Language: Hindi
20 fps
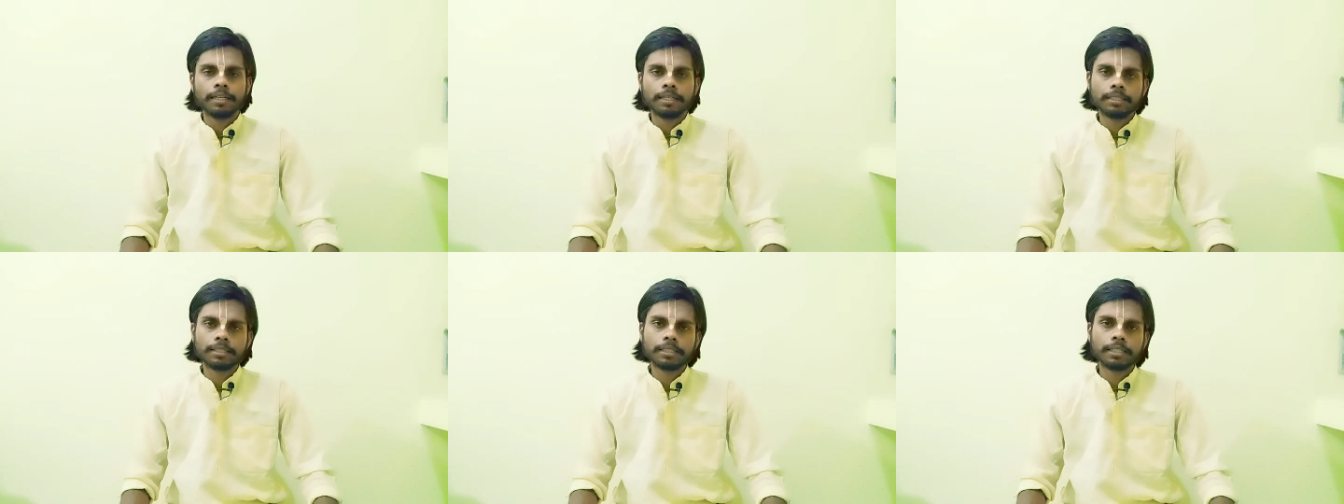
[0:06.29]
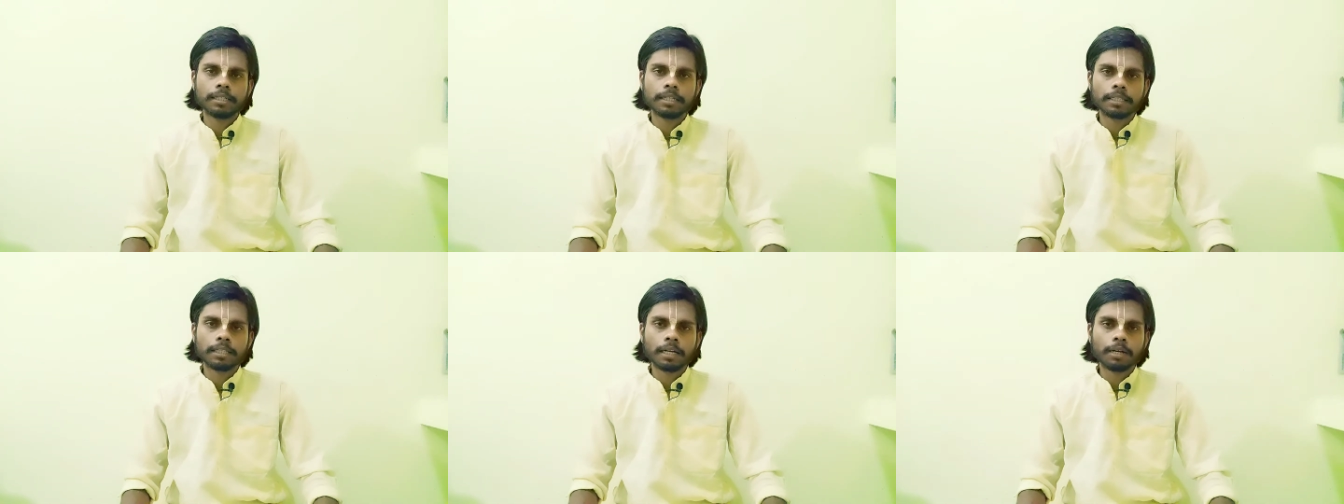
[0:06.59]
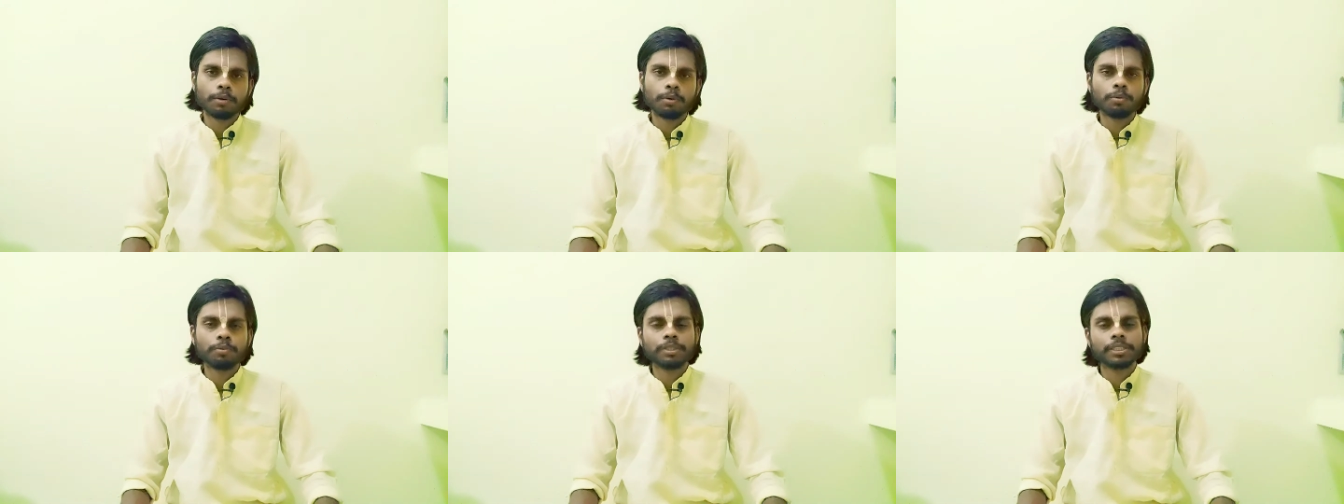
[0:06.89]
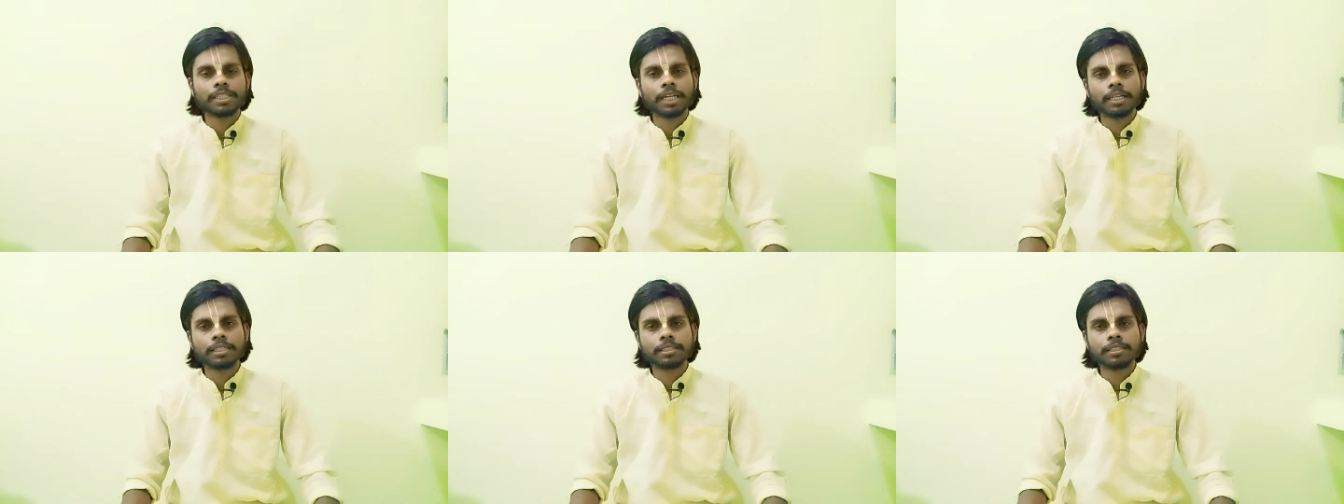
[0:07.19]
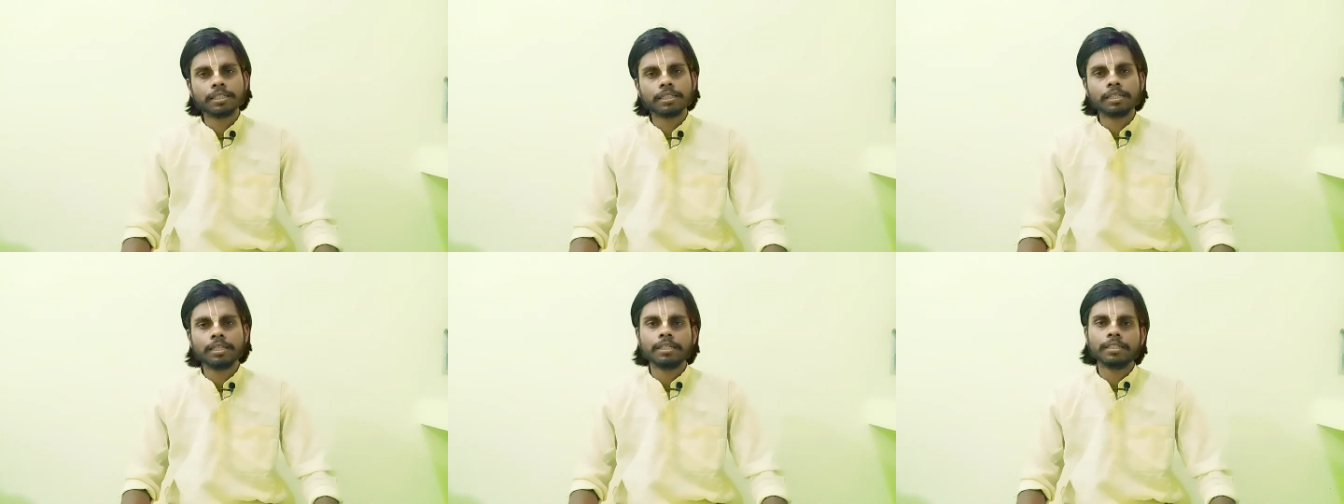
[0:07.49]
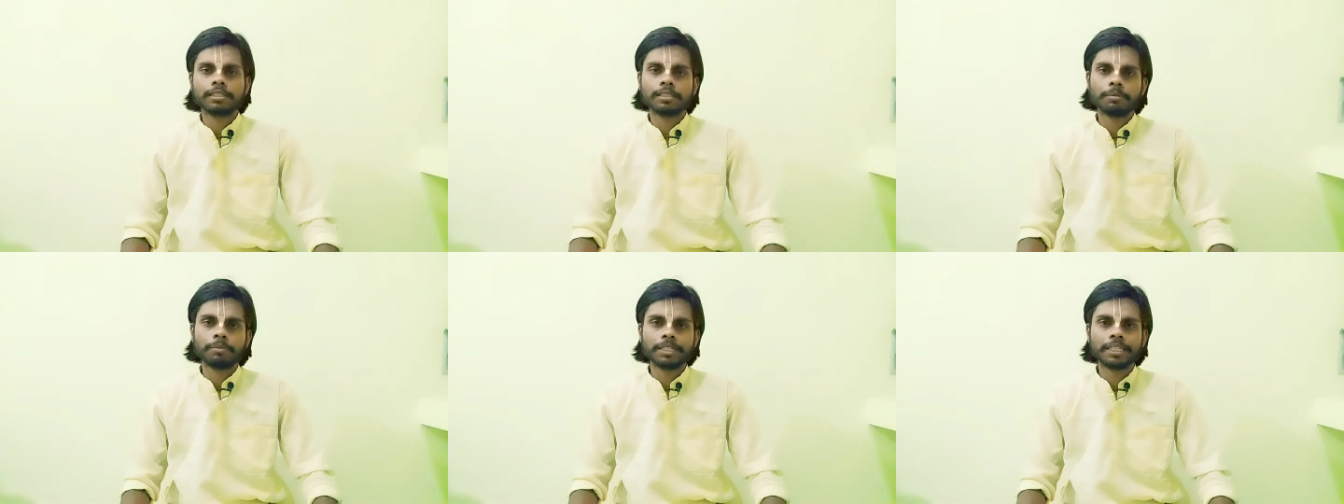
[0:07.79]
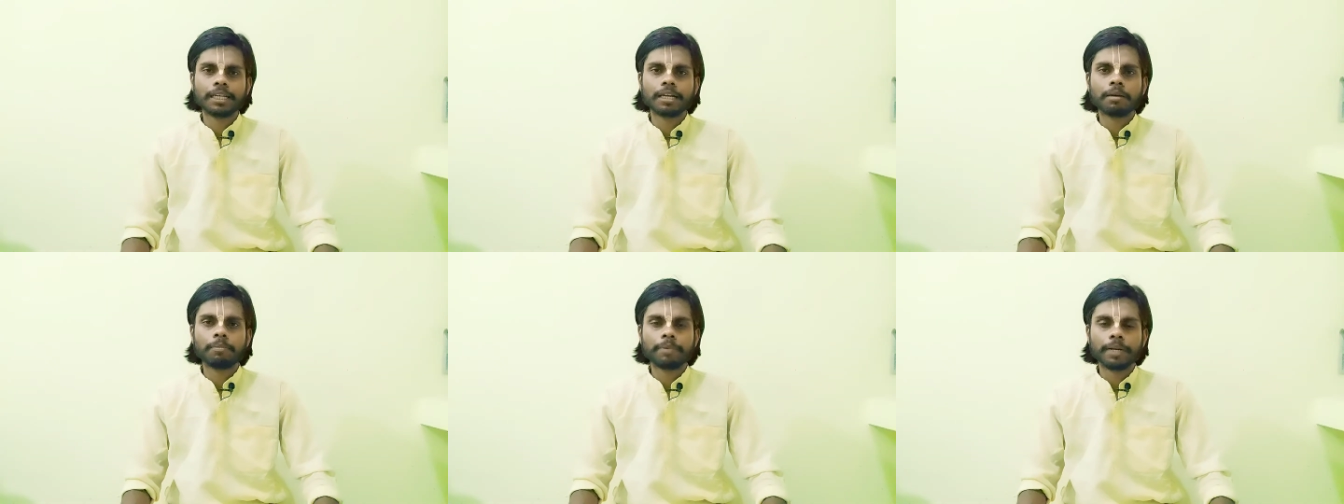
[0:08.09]
इसकी कथा को विस्तार से
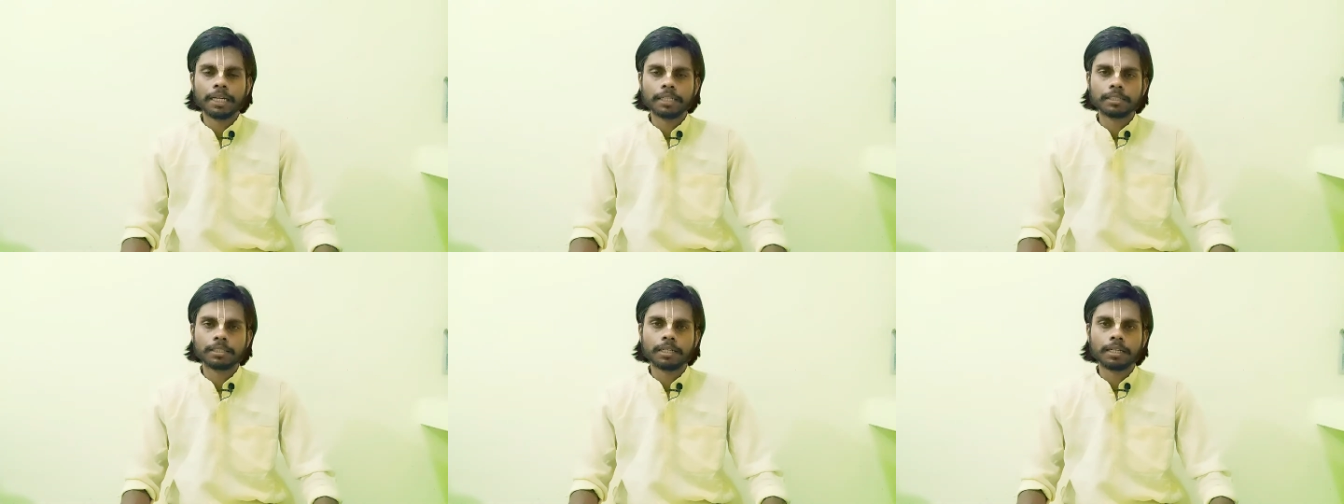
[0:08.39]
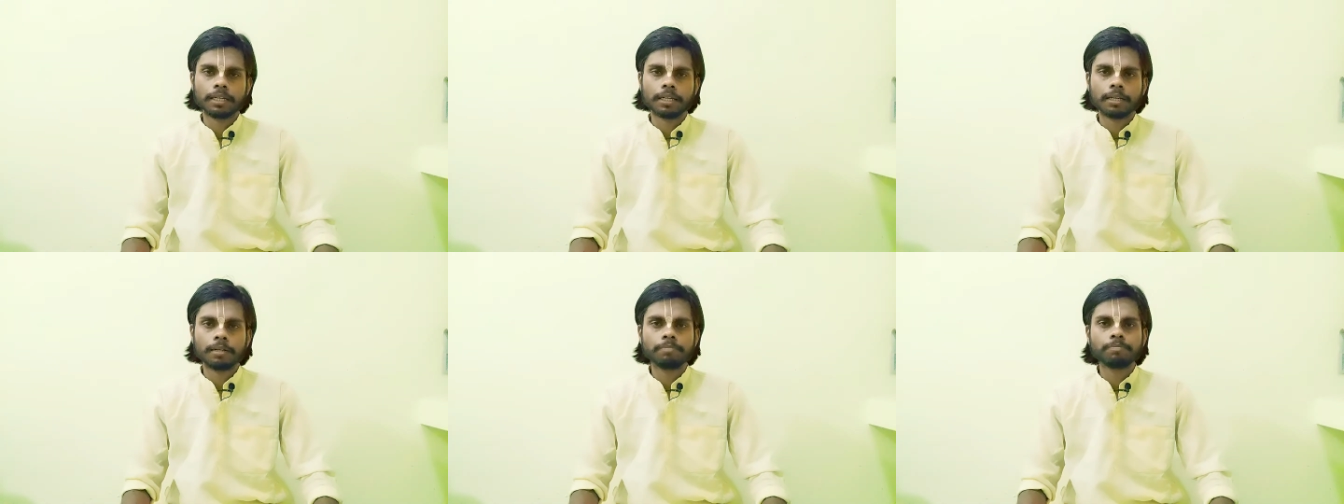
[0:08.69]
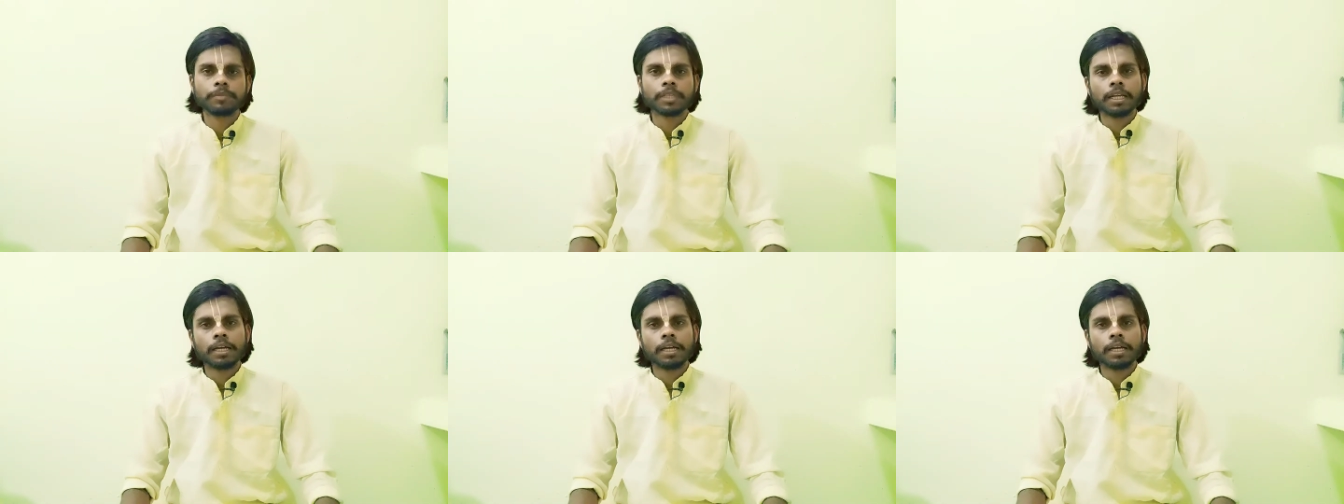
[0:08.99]
समझने का प्रयास करेंगे